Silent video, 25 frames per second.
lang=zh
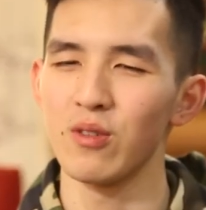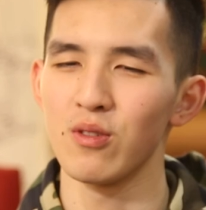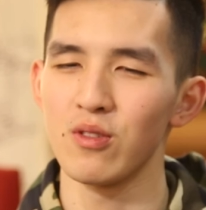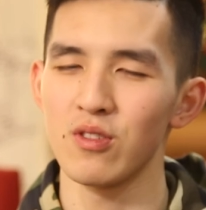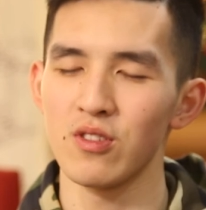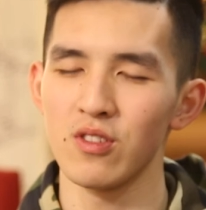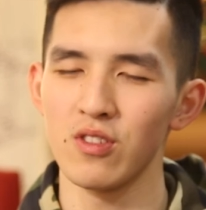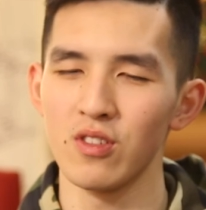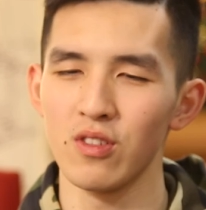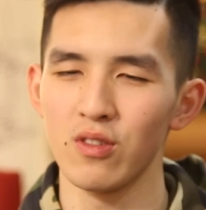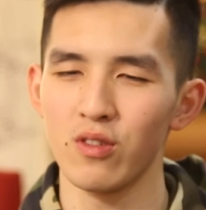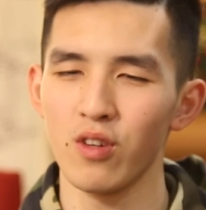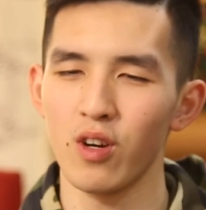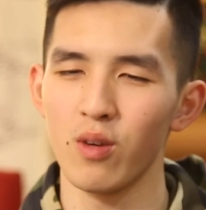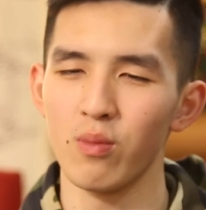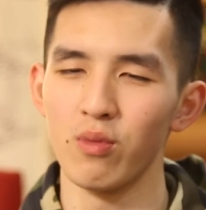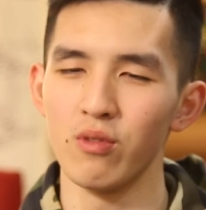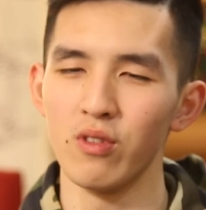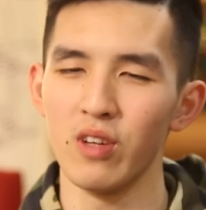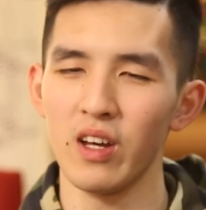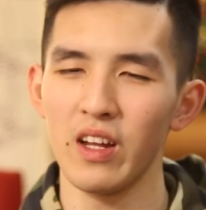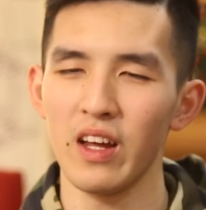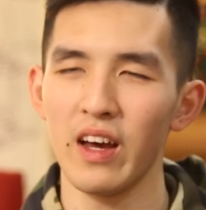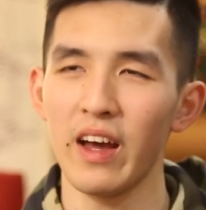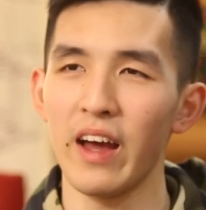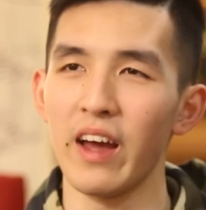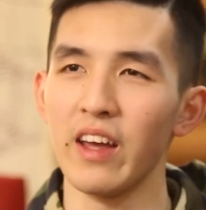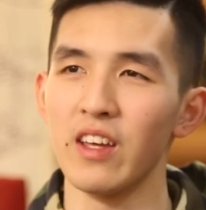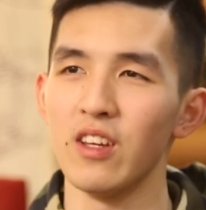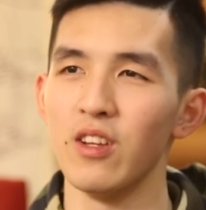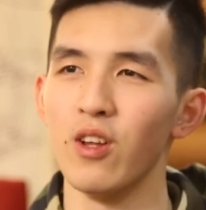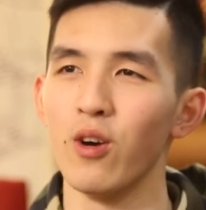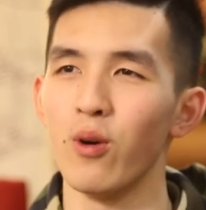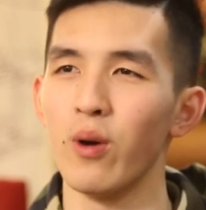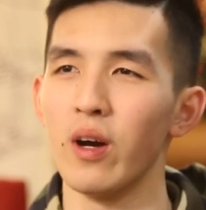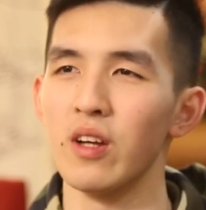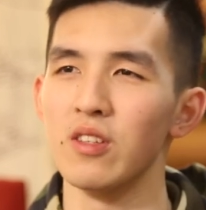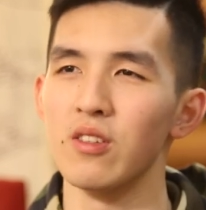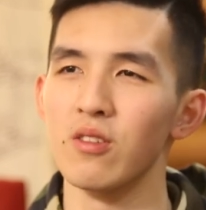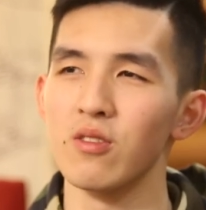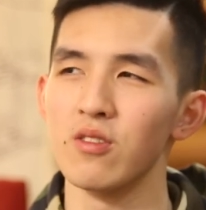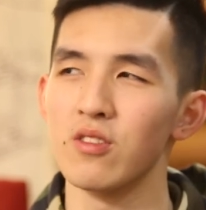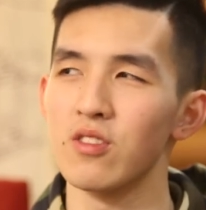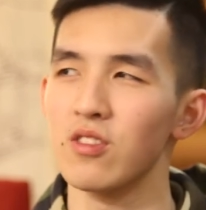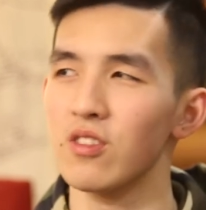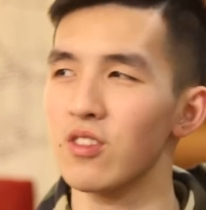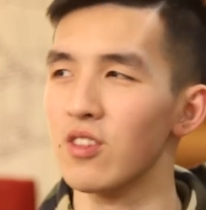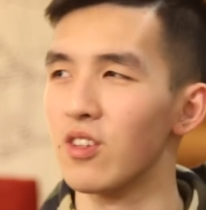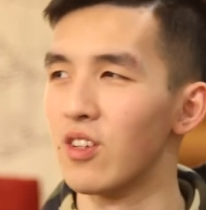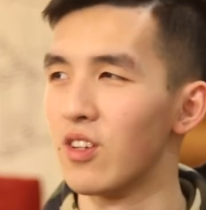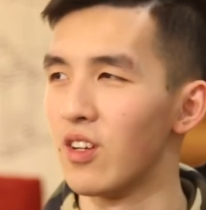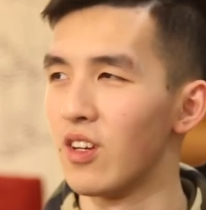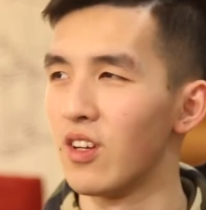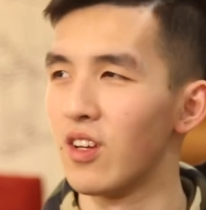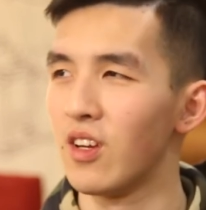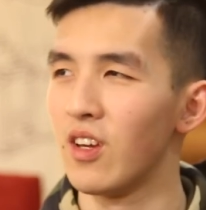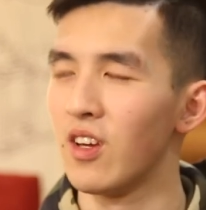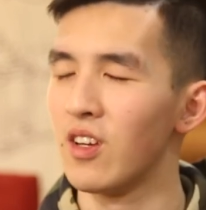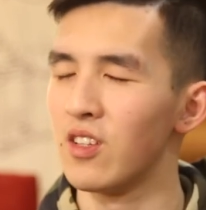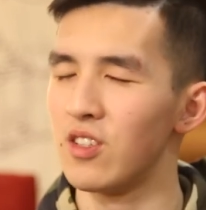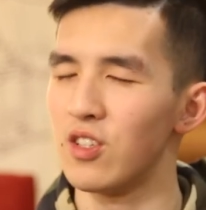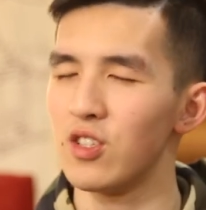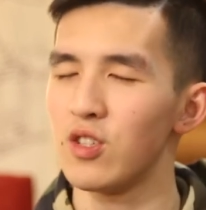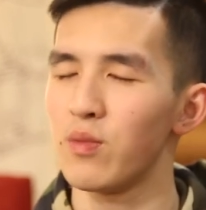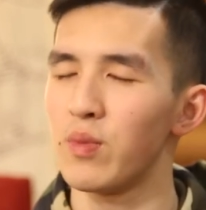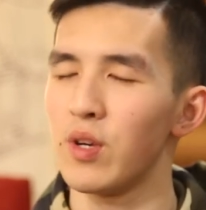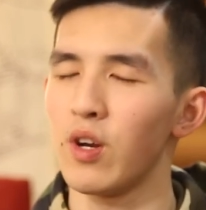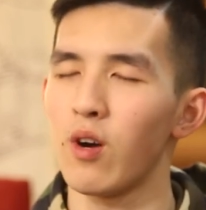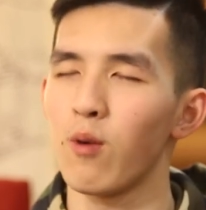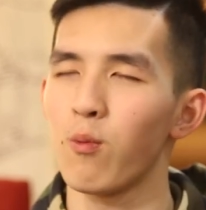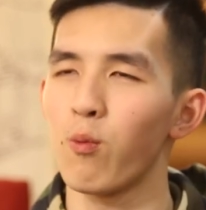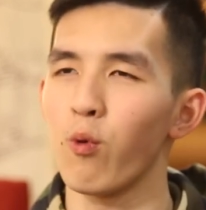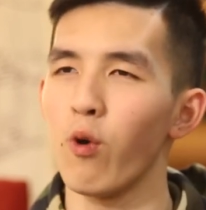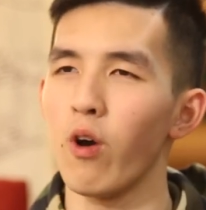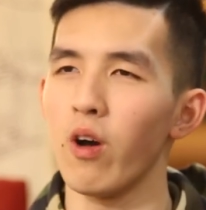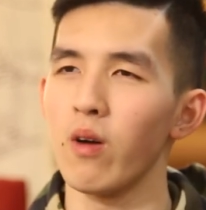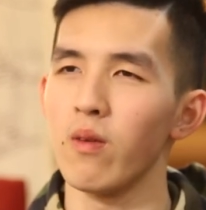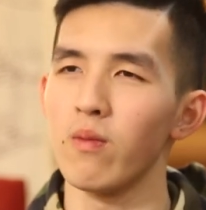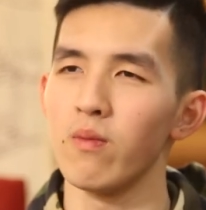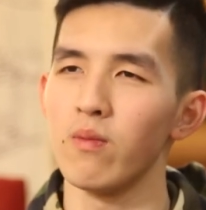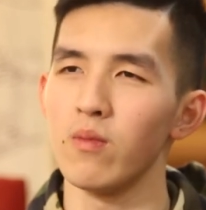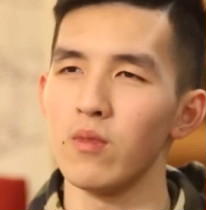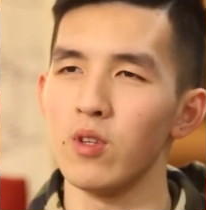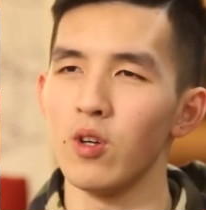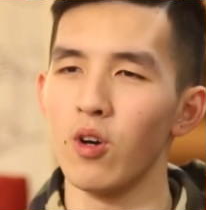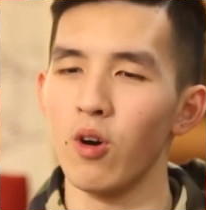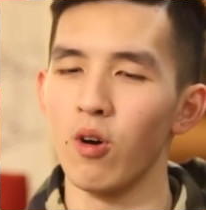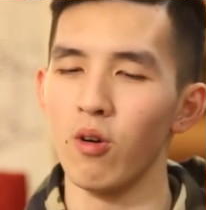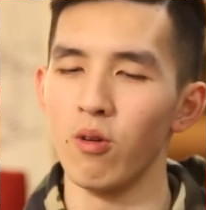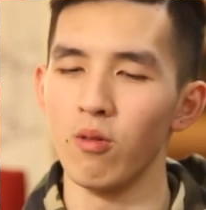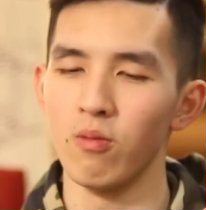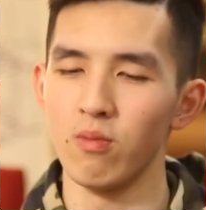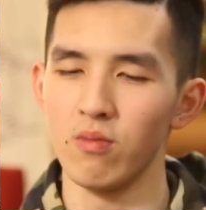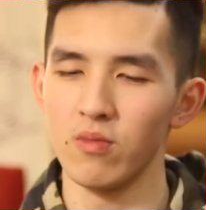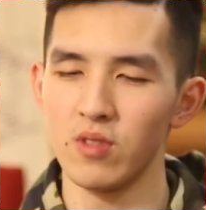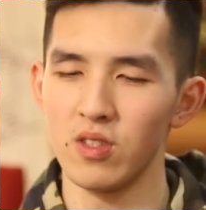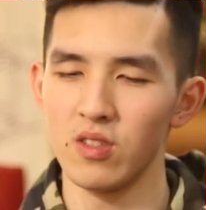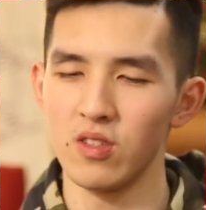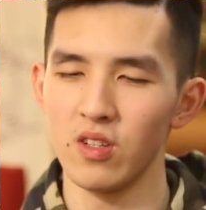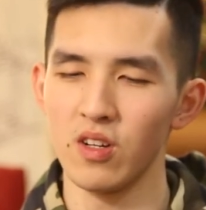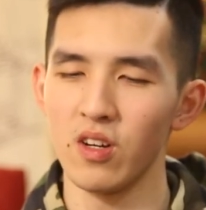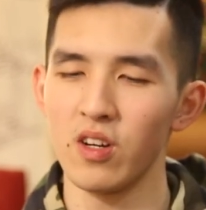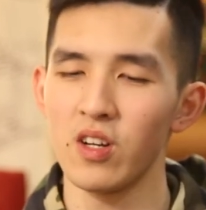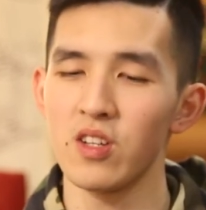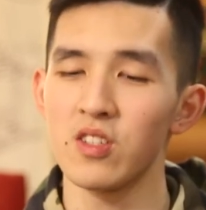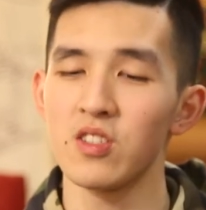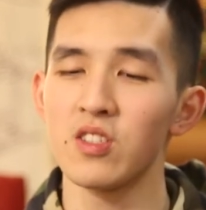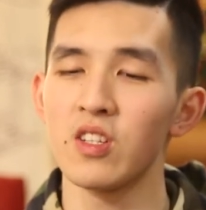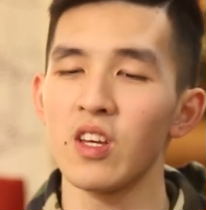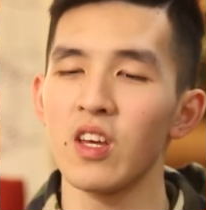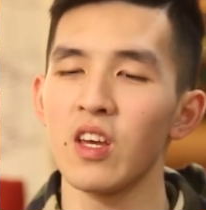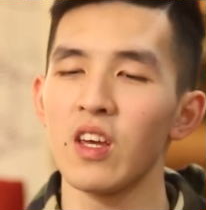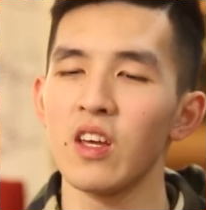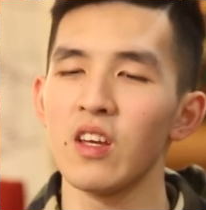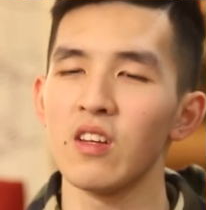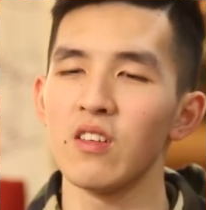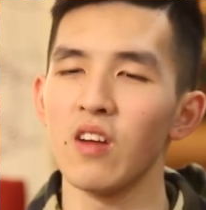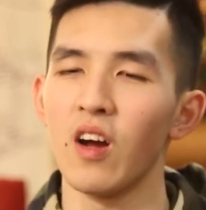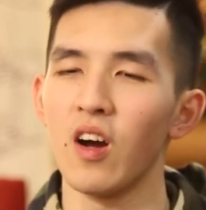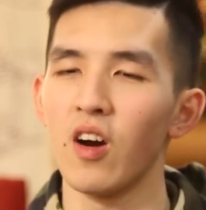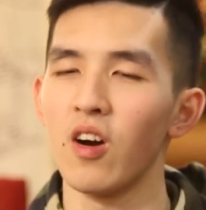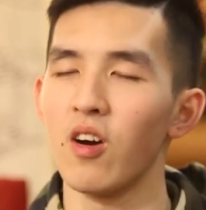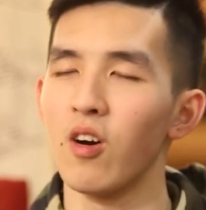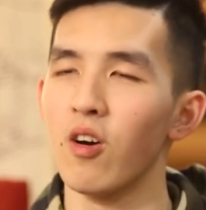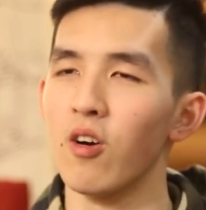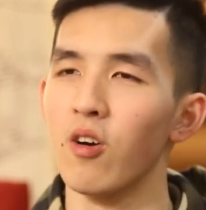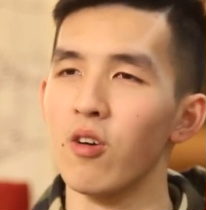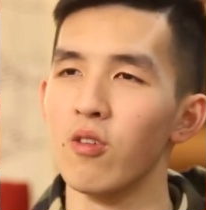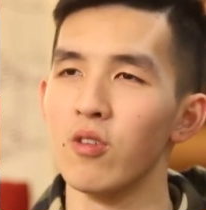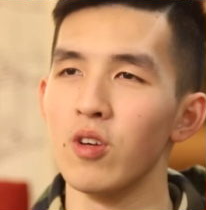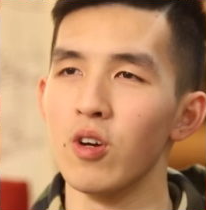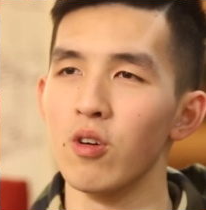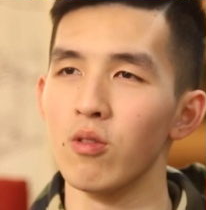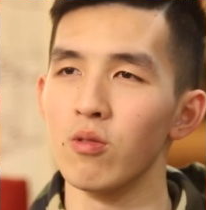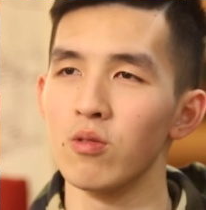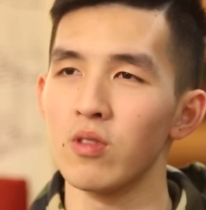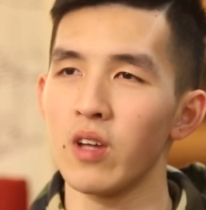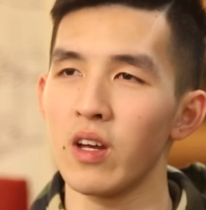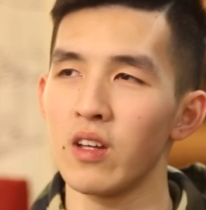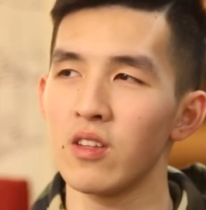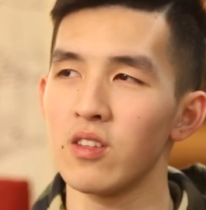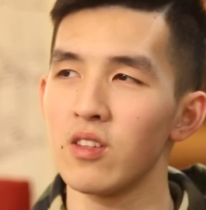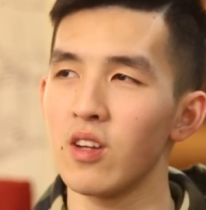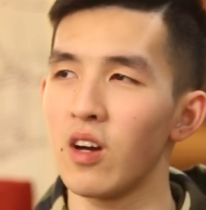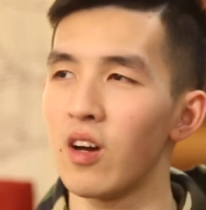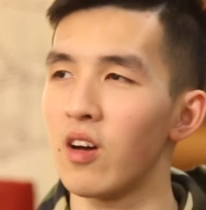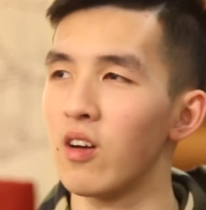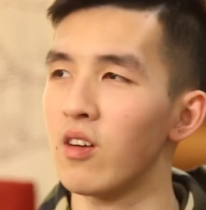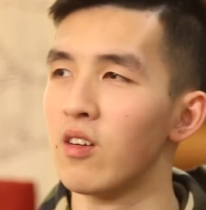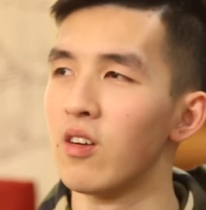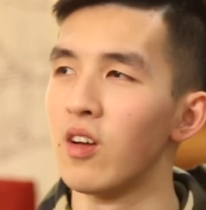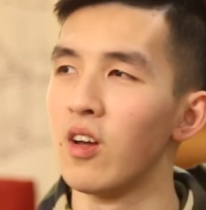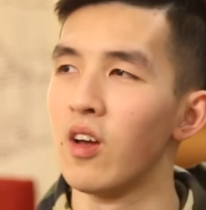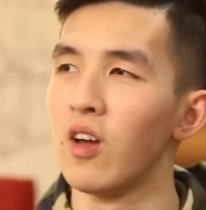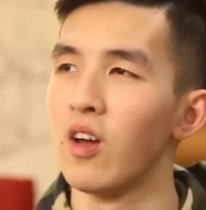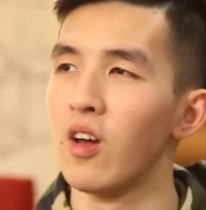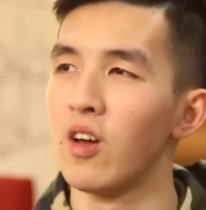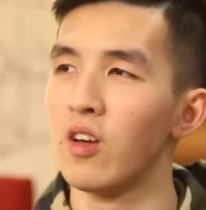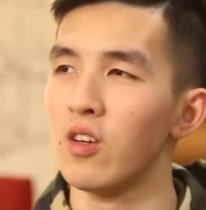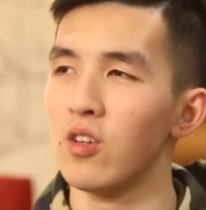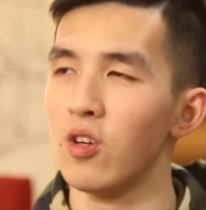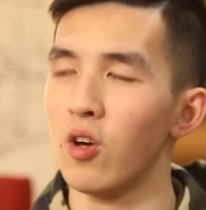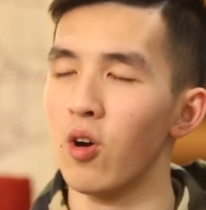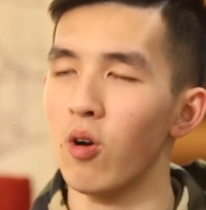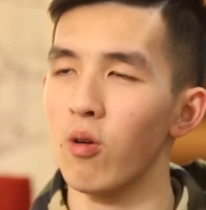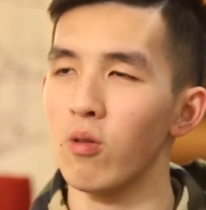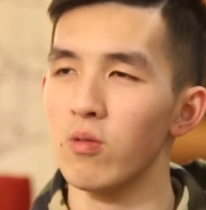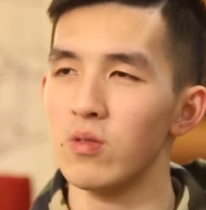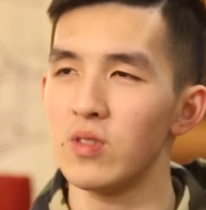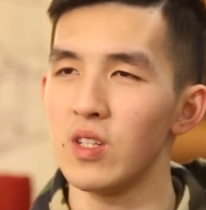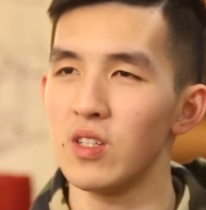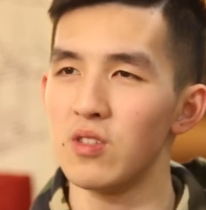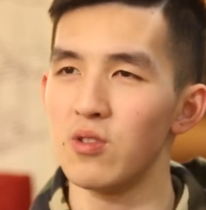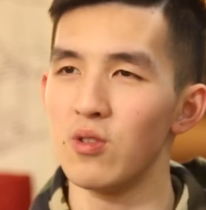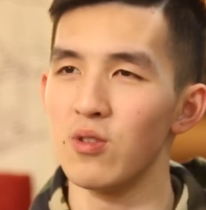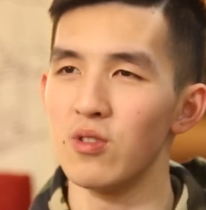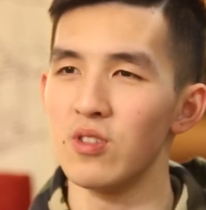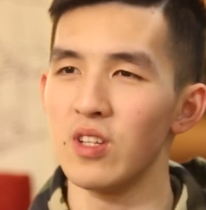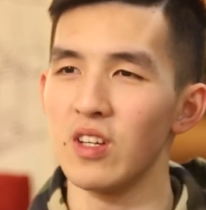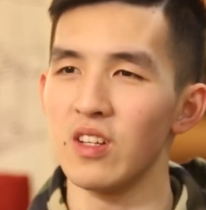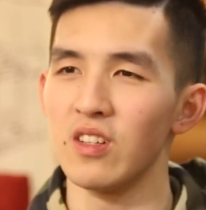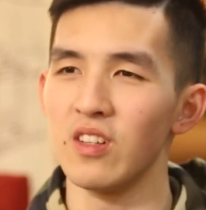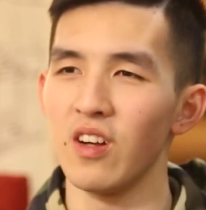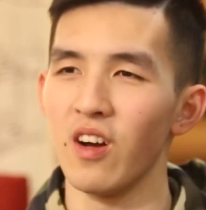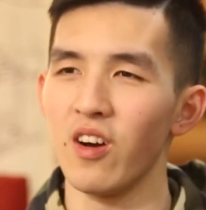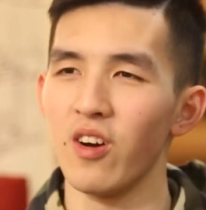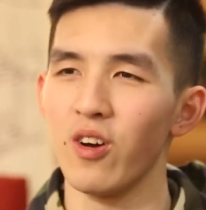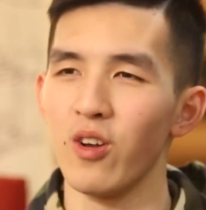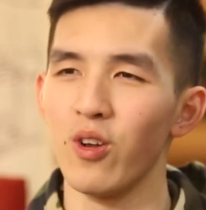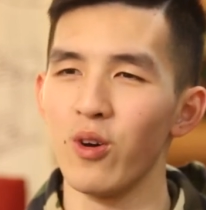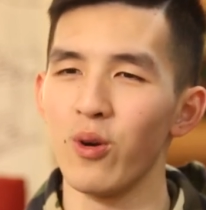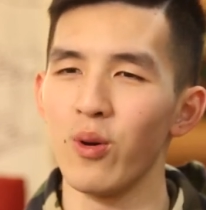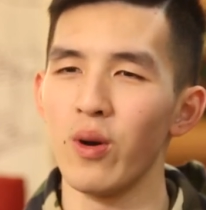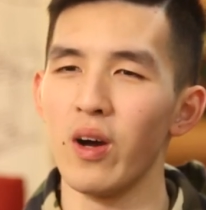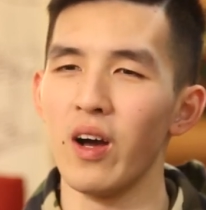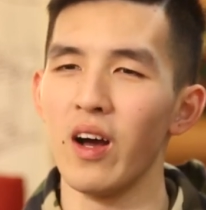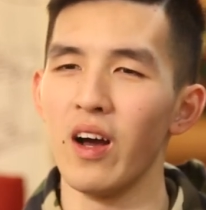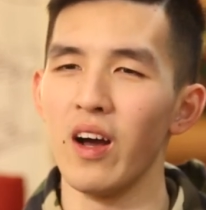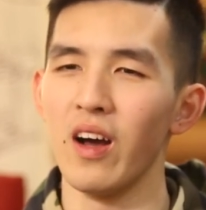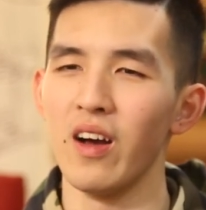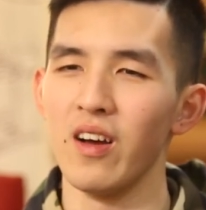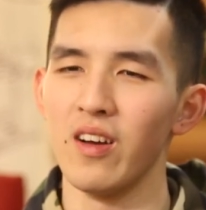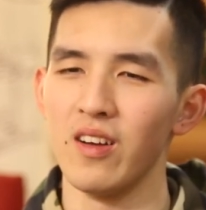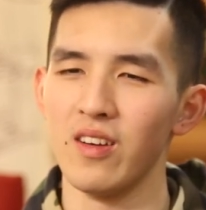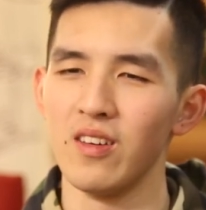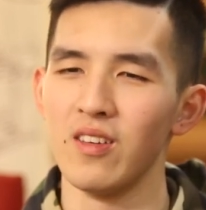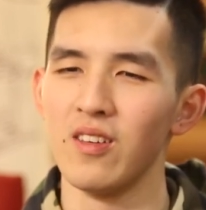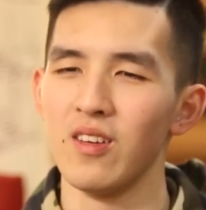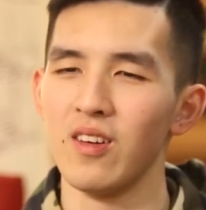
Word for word: 就是靠谱，它的含义的话，就是其实比较广，有责任心，然后有担当，有进取心。然后的话，